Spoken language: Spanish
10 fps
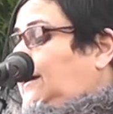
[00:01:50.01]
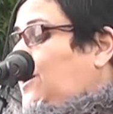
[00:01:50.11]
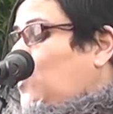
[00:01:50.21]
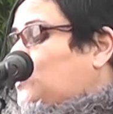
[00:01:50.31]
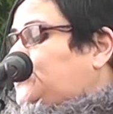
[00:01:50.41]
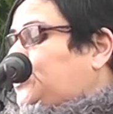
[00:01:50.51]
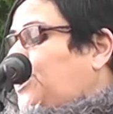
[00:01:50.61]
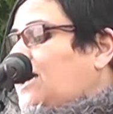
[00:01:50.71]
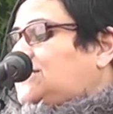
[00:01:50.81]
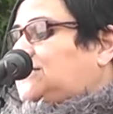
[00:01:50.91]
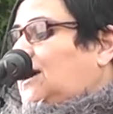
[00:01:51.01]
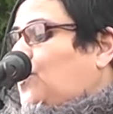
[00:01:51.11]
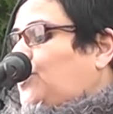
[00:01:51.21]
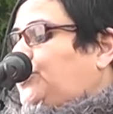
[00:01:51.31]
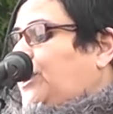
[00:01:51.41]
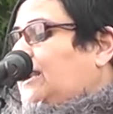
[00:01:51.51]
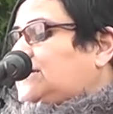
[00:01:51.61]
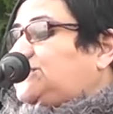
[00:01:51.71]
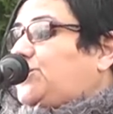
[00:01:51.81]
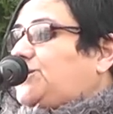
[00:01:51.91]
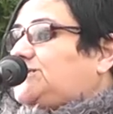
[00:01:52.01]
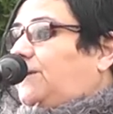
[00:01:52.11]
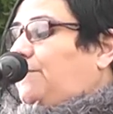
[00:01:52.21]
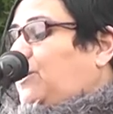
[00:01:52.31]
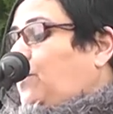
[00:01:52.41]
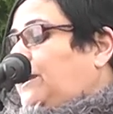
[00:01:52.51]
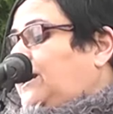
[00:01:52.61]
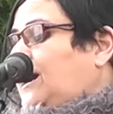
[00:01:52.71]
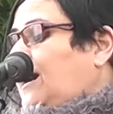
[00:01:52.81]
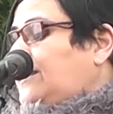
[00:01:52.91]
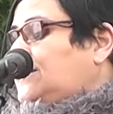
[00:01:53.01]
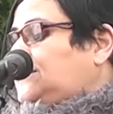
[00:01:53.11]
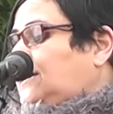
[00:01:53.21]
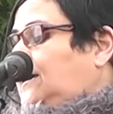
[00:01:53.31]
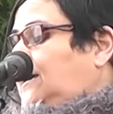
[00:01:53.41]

en consonancia con otras naciones hispanoamericanas,